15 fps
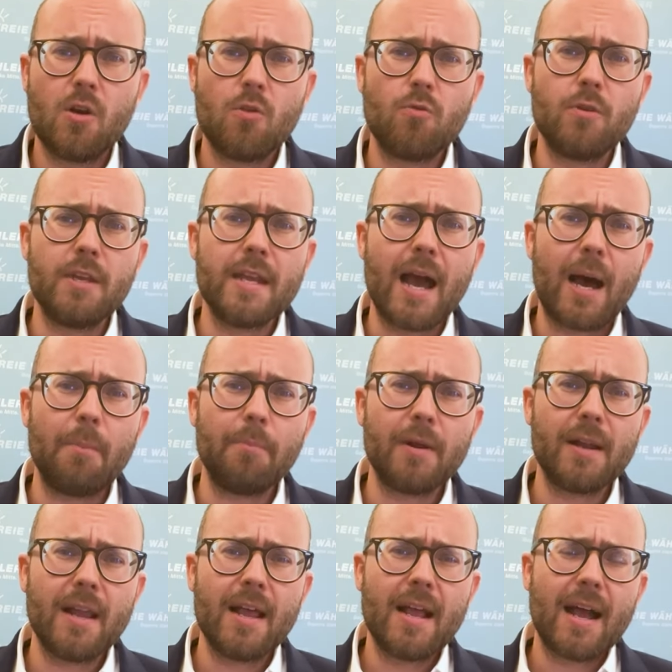Und die
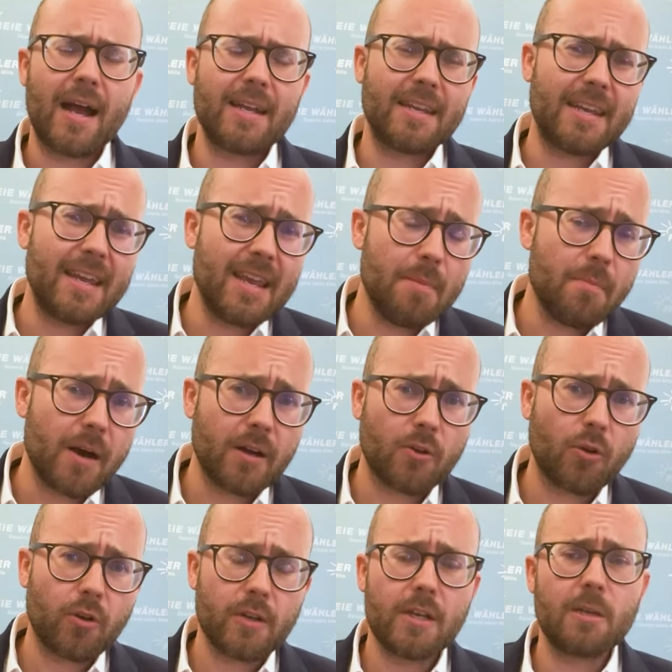Ampel hat immer
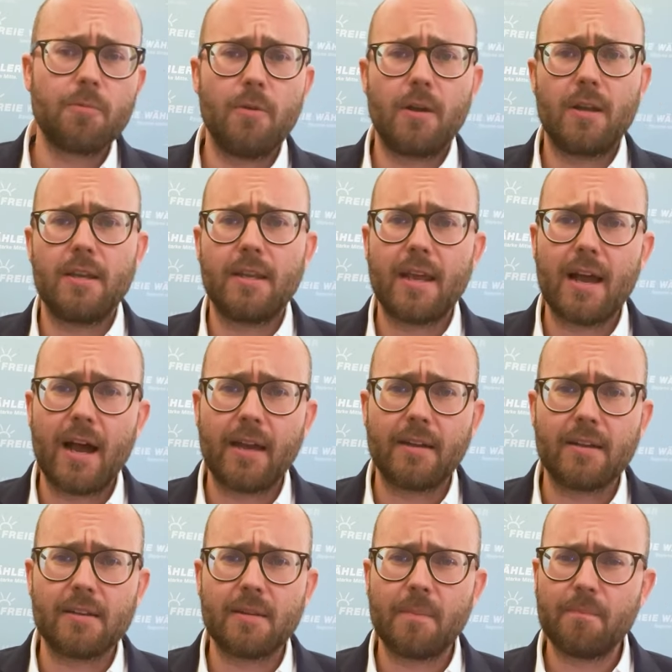noch nicht wirklich
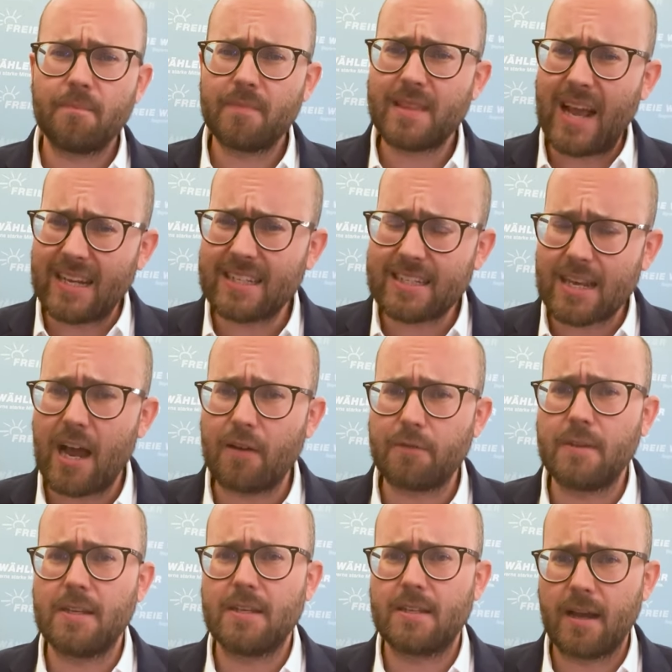gehandelt. Das
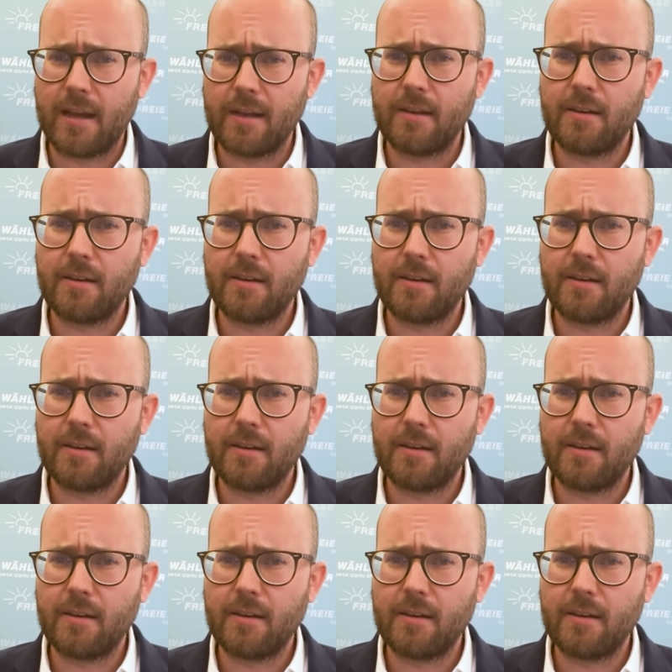darf nicht sein.